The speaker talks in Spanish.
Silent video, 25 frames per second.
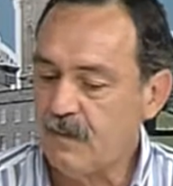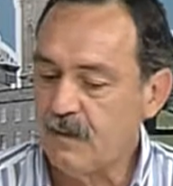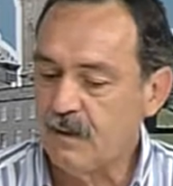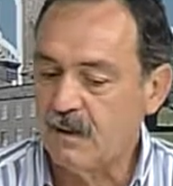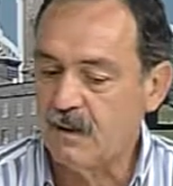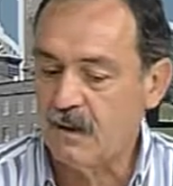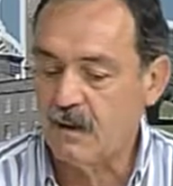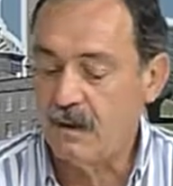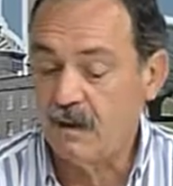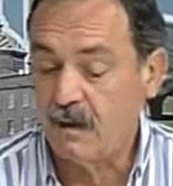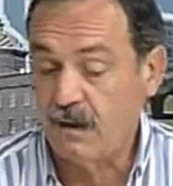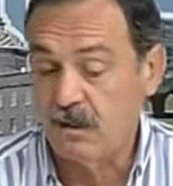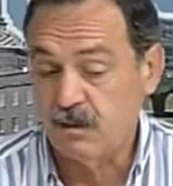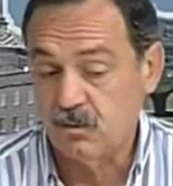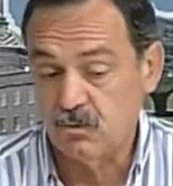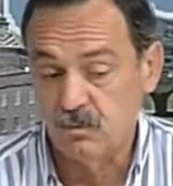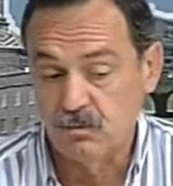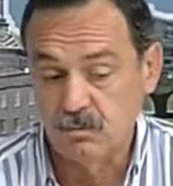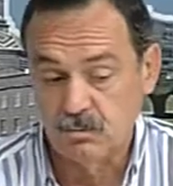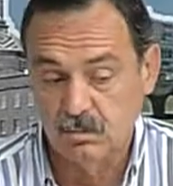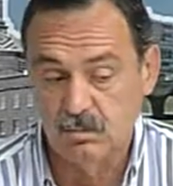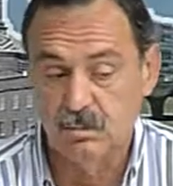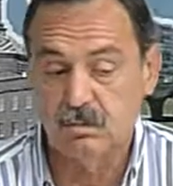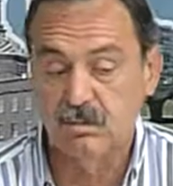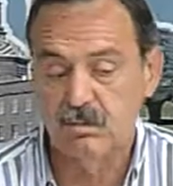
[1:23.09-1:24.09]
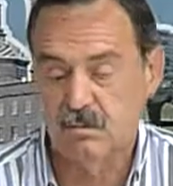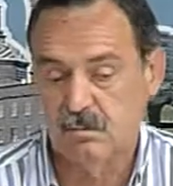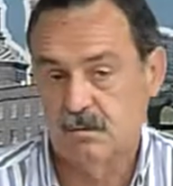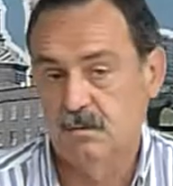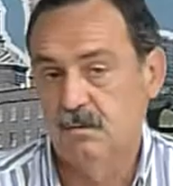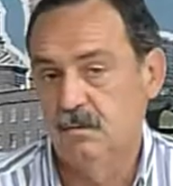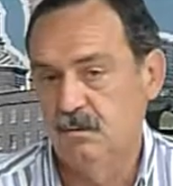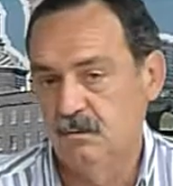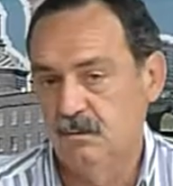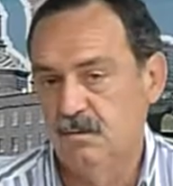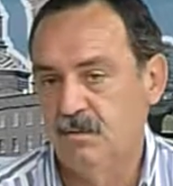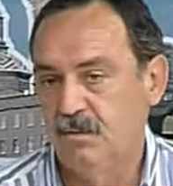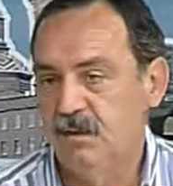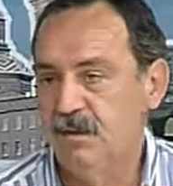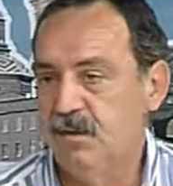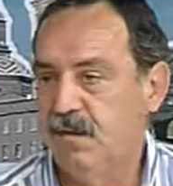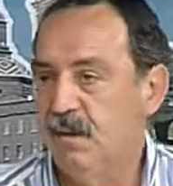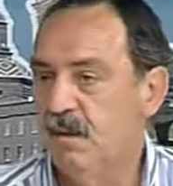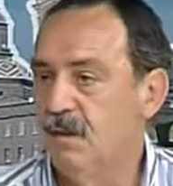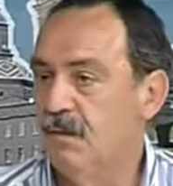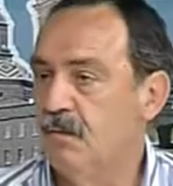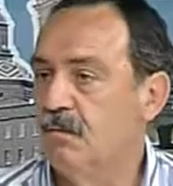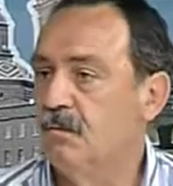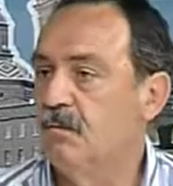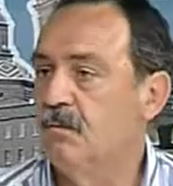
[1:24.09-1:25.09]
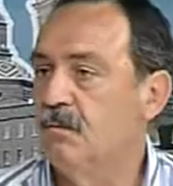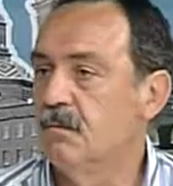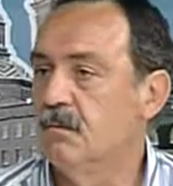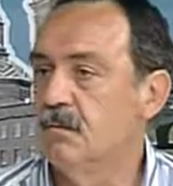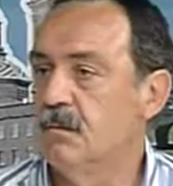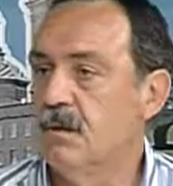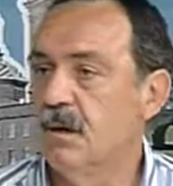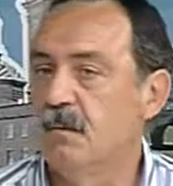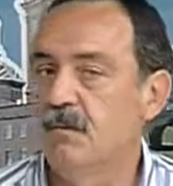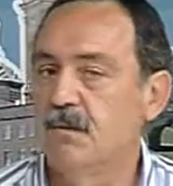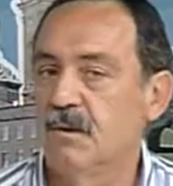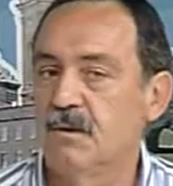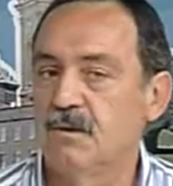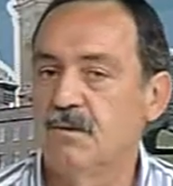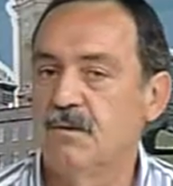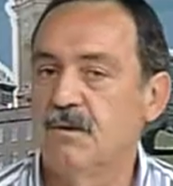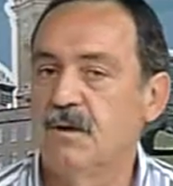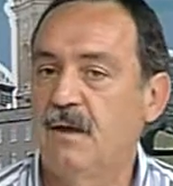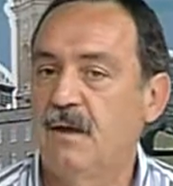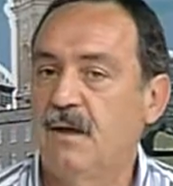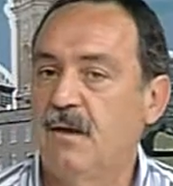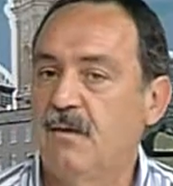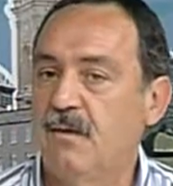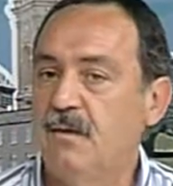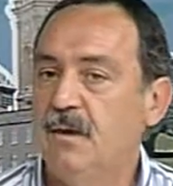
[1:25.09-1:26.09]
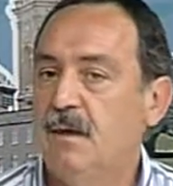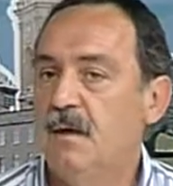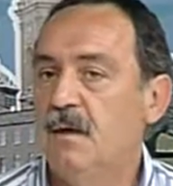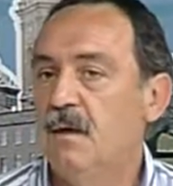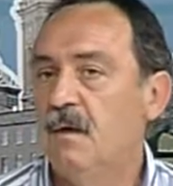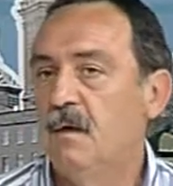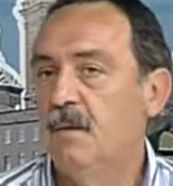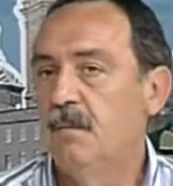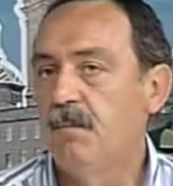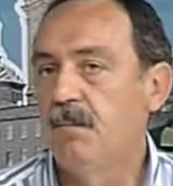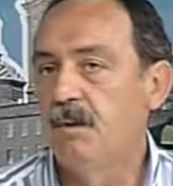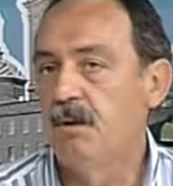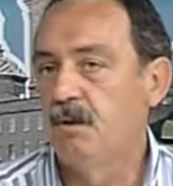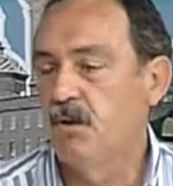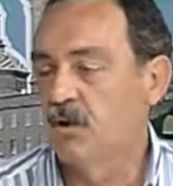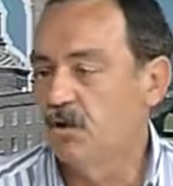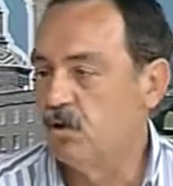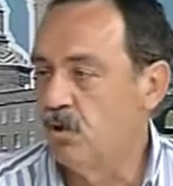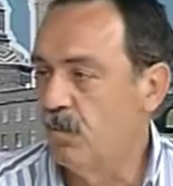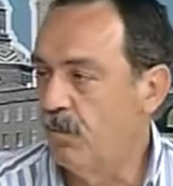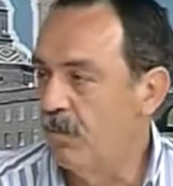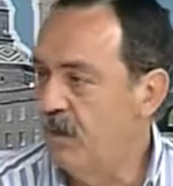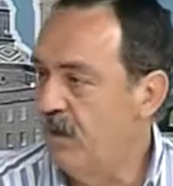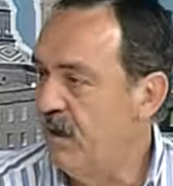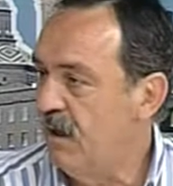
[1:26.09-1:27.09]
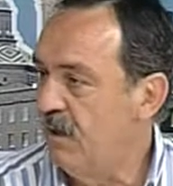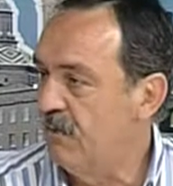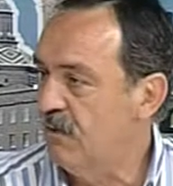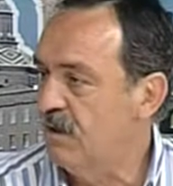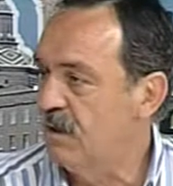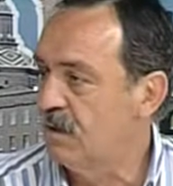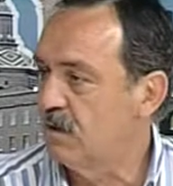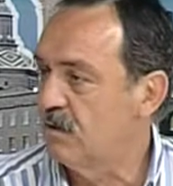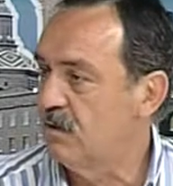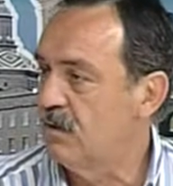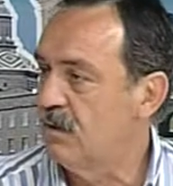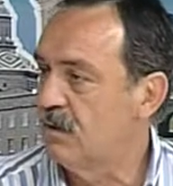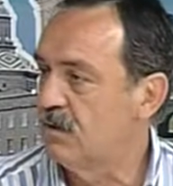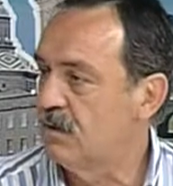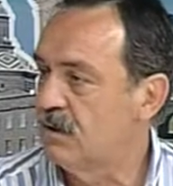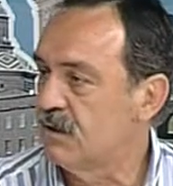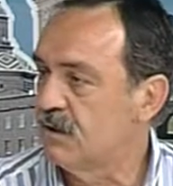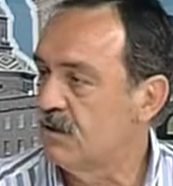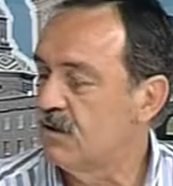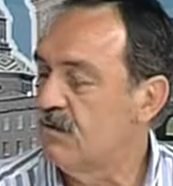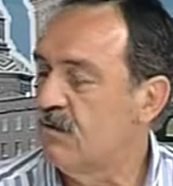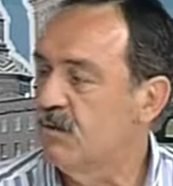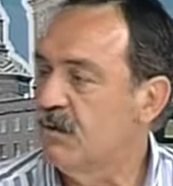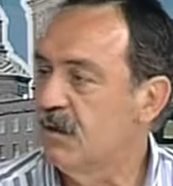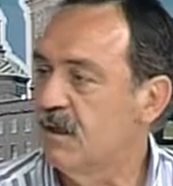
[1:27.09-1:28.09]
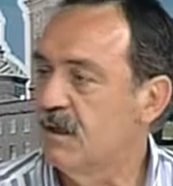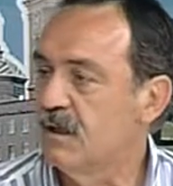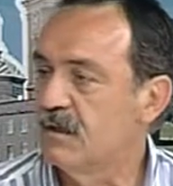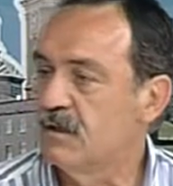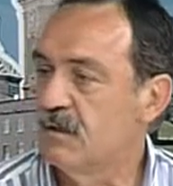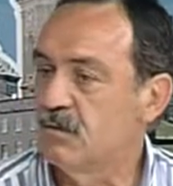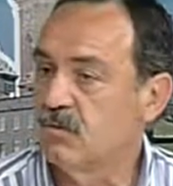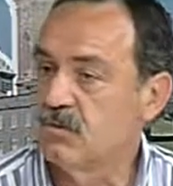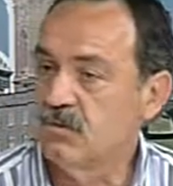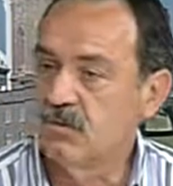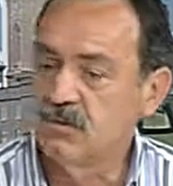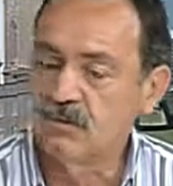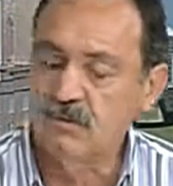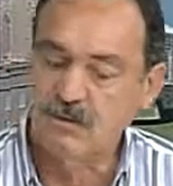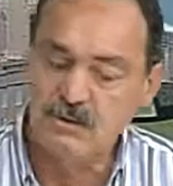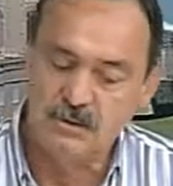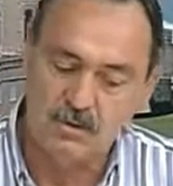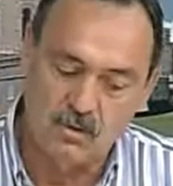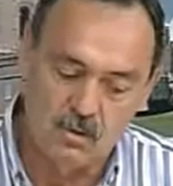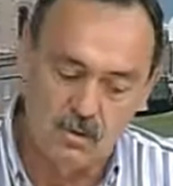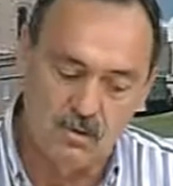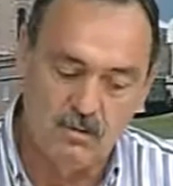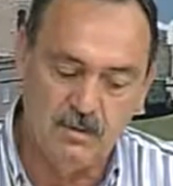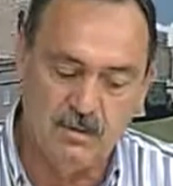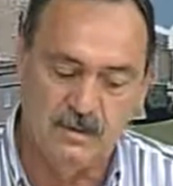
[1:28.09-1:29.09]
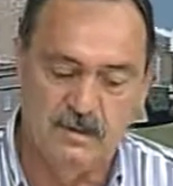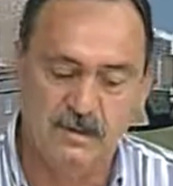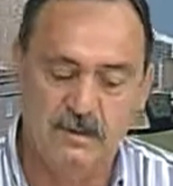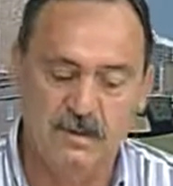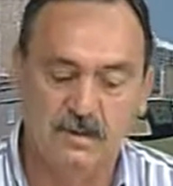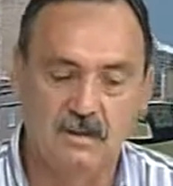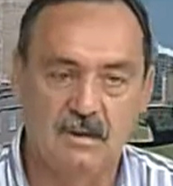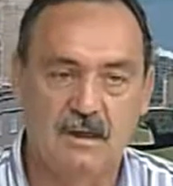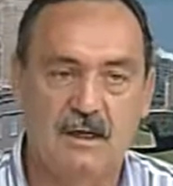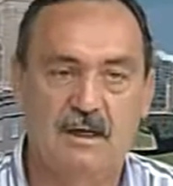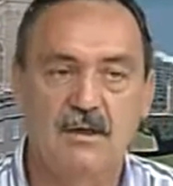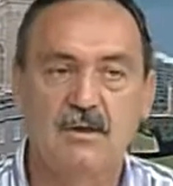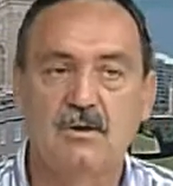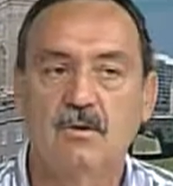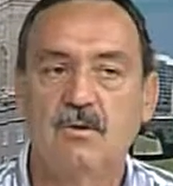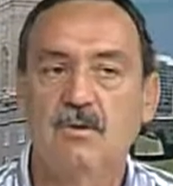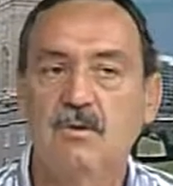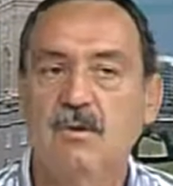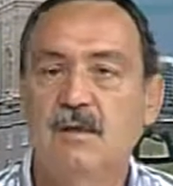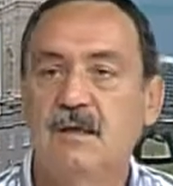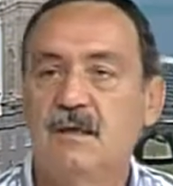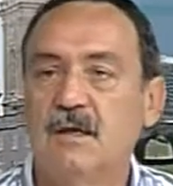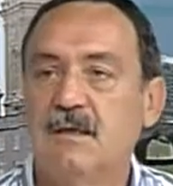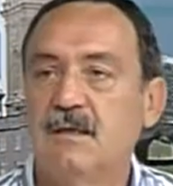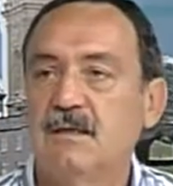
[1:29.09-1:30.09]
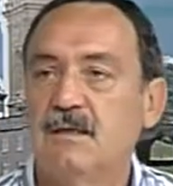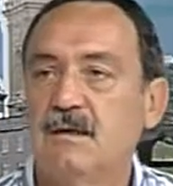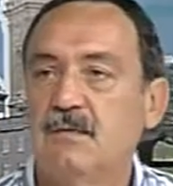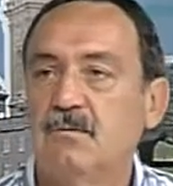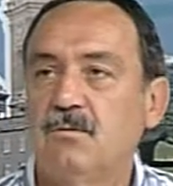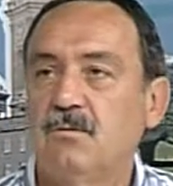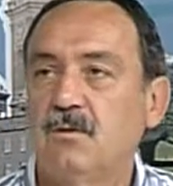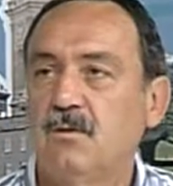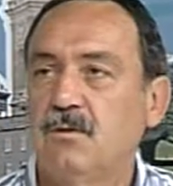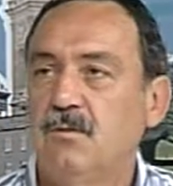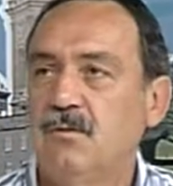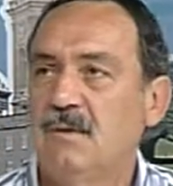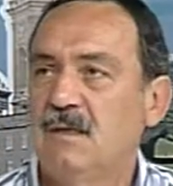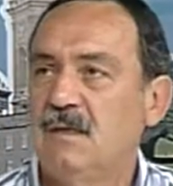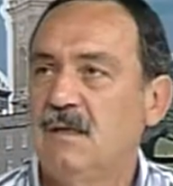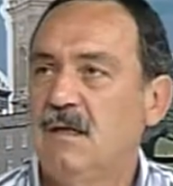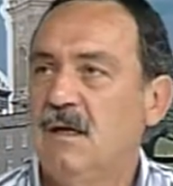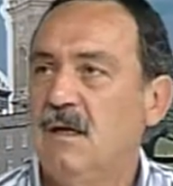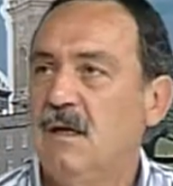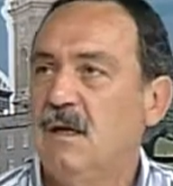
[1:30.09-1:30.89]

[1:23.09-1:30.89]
que es un, como bien dice, un Campeonato de Aragón, pero es open, abierto a otras comunidades autónomas, clubes de otras comunidades autónomas,